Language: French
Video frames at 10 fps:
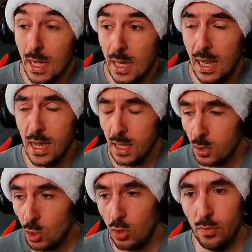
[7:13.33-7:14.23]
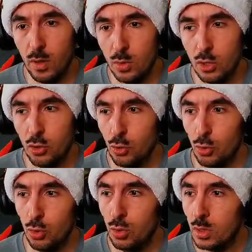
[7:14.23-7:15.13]
Là, dans Overwatch
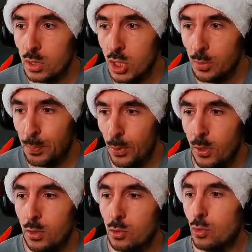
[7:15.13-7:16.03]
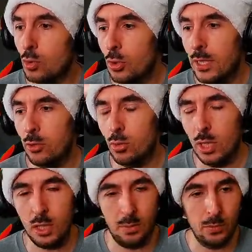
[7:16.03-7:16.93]
2, j'ai peur de connaître la
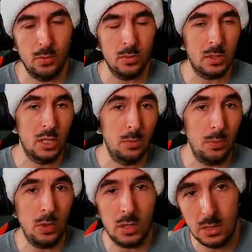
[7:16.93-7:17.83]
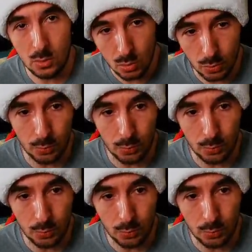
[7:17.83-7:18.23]
réponse, j'ai peur qu'ils nous